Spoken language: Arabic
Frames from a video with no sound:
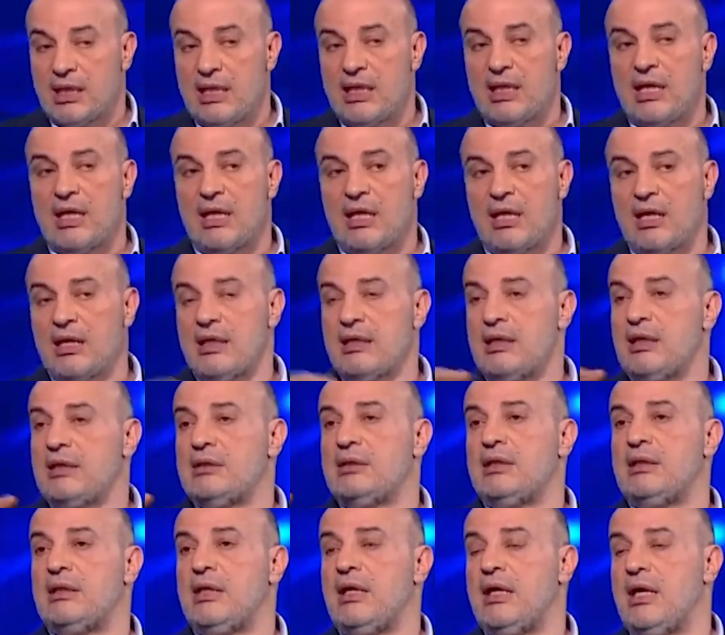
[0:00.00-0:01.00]
الى ان
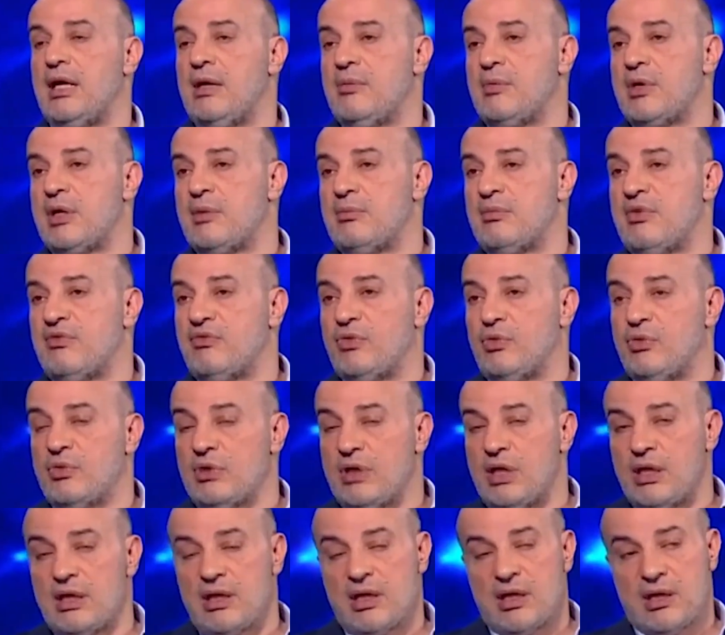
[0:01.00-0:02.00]
يقضي الله امرا
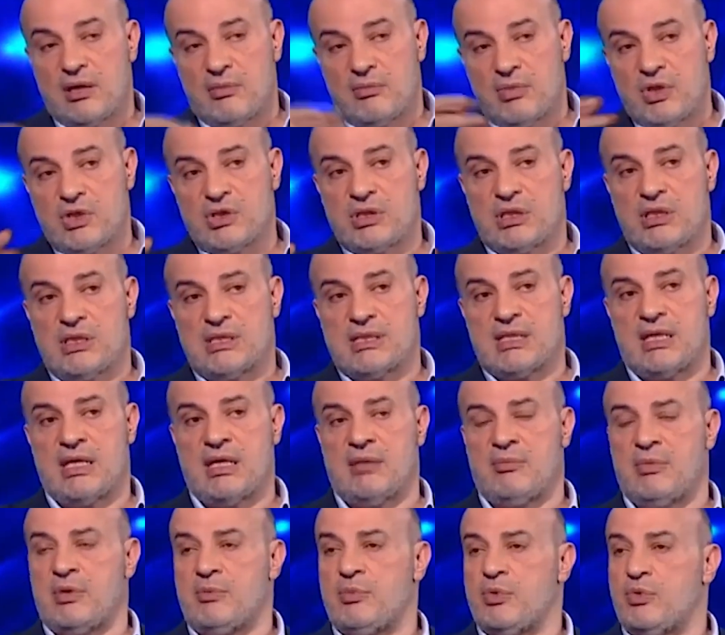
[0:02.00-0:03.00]
مفعولا بيجي
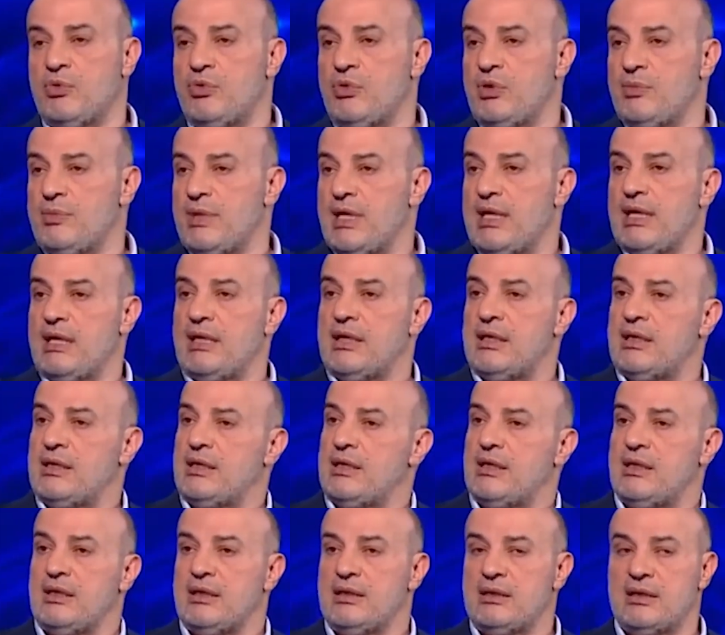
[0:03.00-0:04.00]
زلمه بيقول باخر
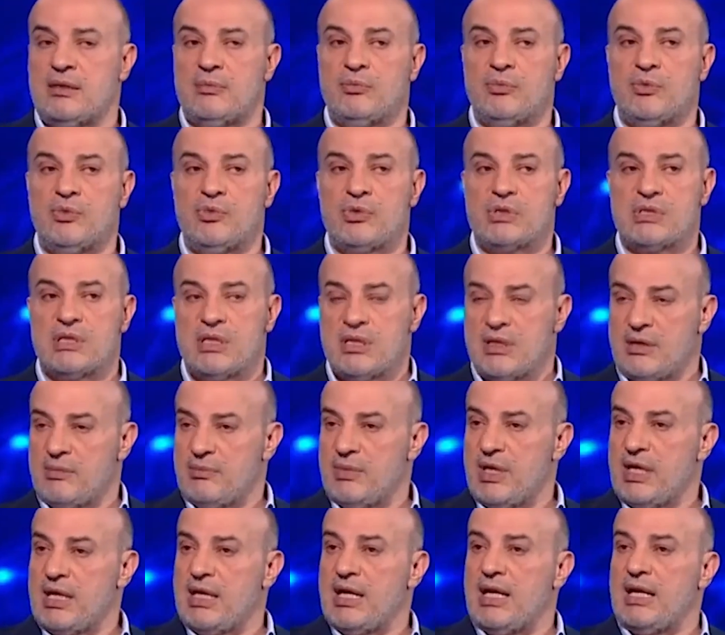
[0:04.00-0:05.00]
آه، تموز
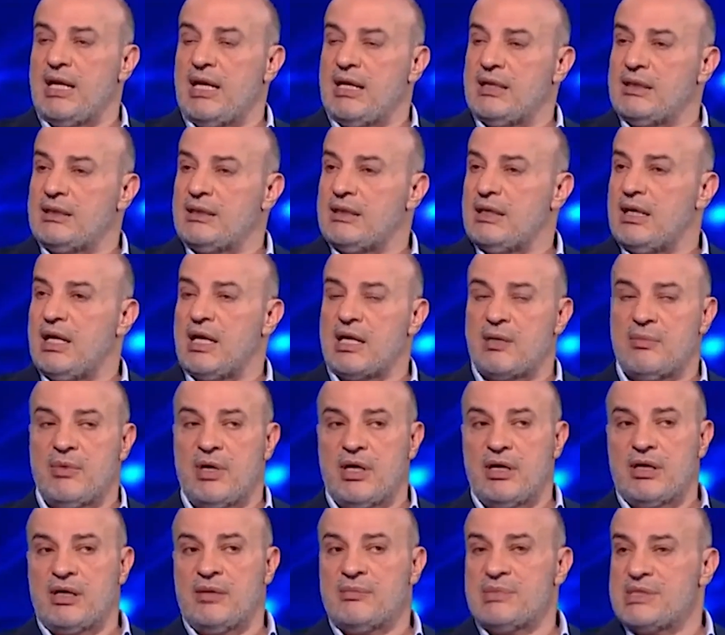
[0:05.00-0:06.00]
باقي هالقد
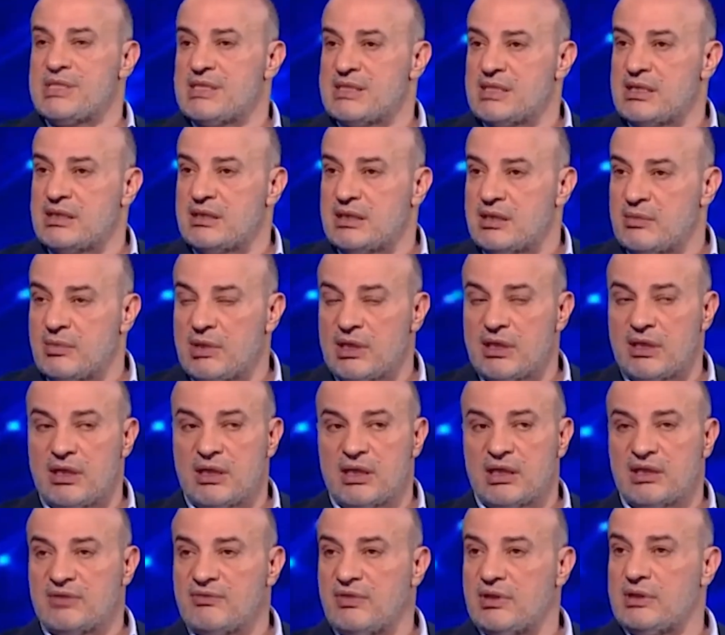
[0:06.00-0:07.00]
4 5 6
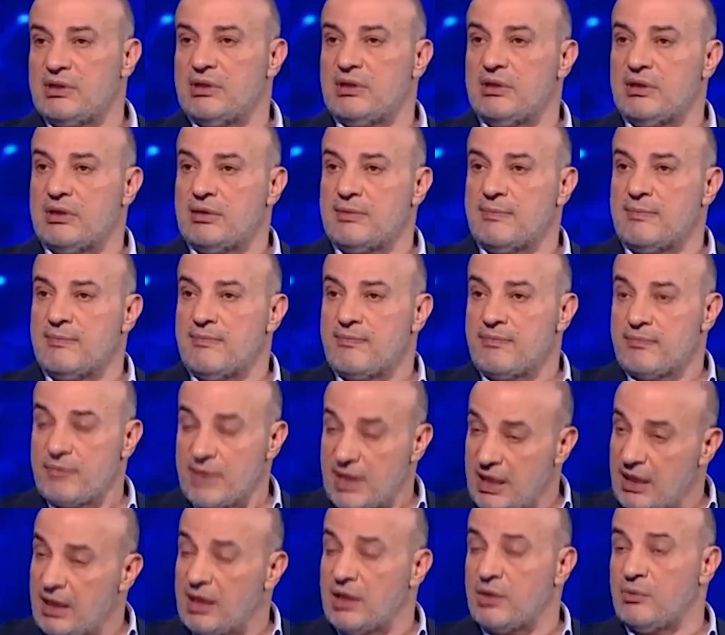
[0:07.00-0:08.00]
مليار باخر ولايته يعني
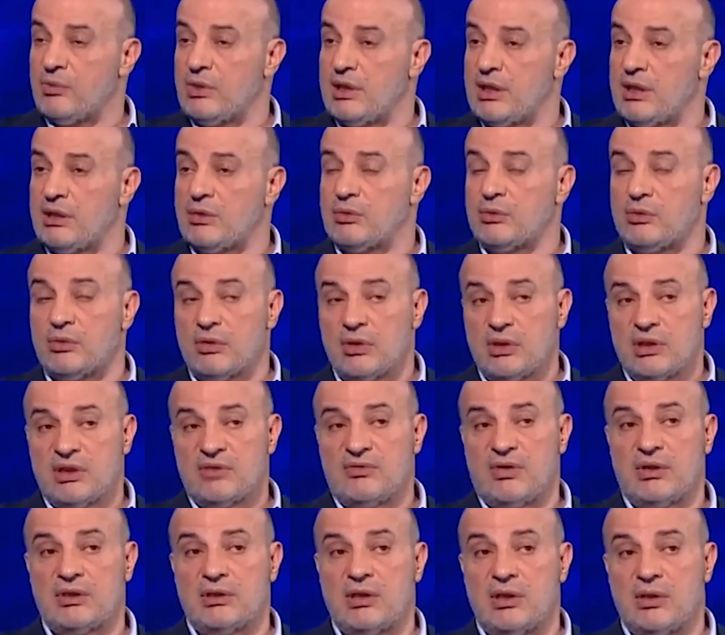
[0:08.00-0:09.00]
باخر ولايته
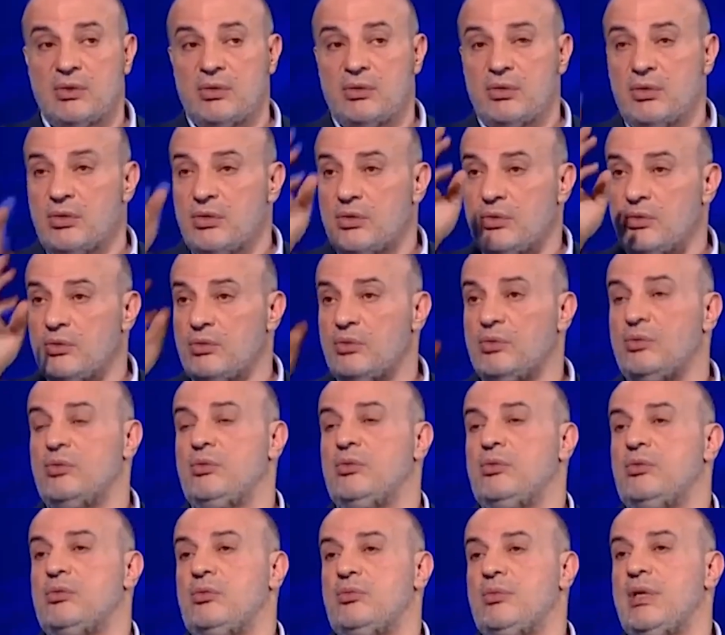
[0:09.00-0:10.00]
تفضلوا
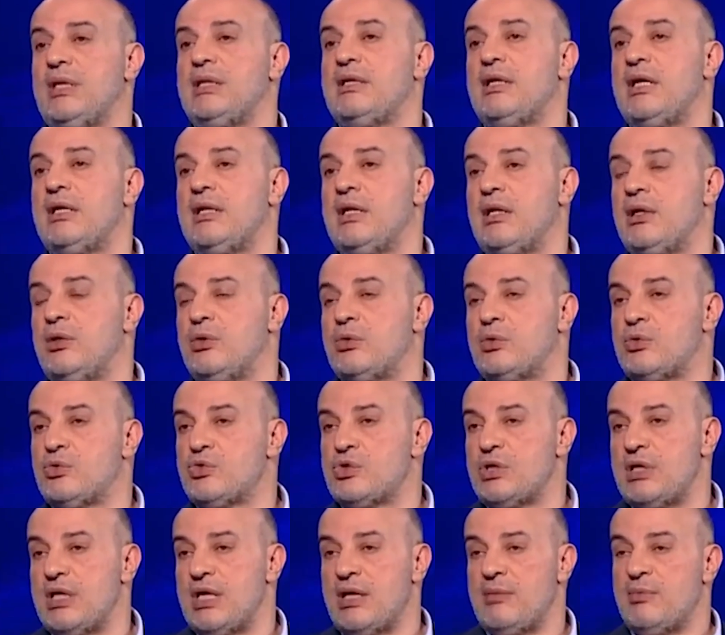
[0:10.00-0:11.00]
وبدي انا
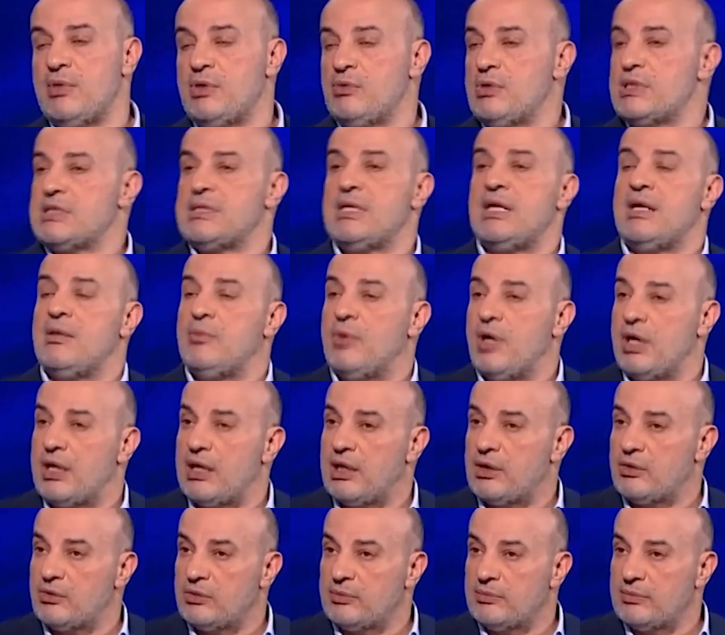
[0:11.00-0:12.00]
الخروج الامن والسلام
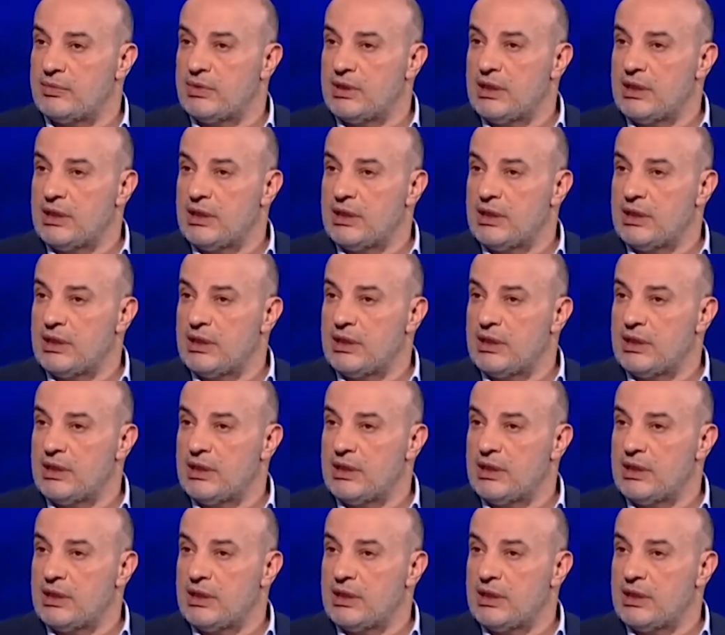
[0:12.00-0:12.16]
عليكم